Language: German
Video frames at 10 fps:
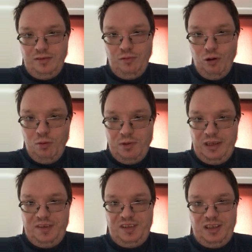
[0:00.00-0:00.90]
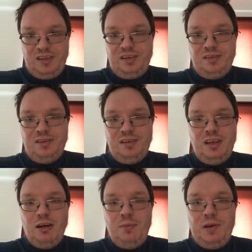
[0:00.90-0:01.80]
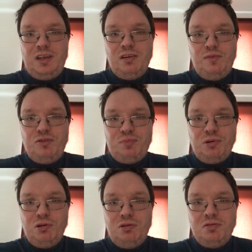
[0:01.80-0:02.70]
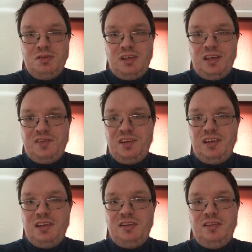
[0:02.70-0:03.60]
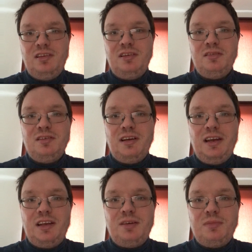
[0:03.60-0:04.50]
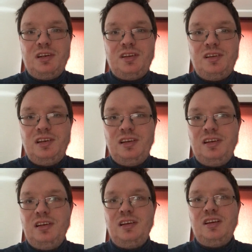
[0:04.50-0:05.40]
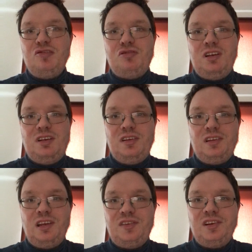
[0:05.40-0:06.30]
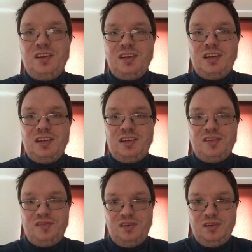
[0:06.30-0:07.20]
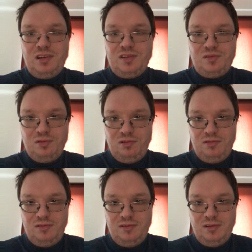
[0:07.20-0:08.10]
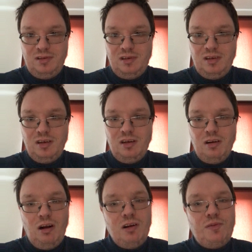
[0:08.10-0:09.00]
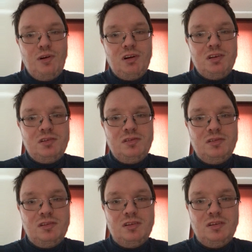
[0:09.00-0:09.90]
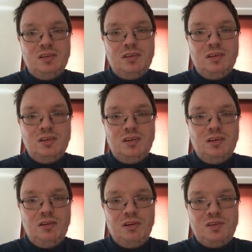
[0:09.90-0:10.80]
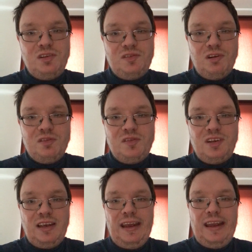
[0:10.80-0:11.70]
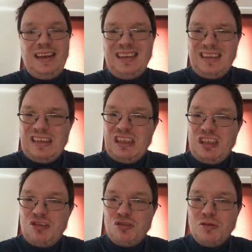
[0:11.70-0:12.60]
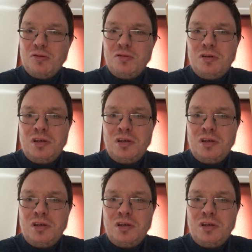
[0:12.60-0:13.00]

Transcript: Worum geht's heute? Ich habe euch ja versprochen, dass ich euch einmal die Geschichte des Internets erzähle. Angefangen hat das Ganze eigentlich schon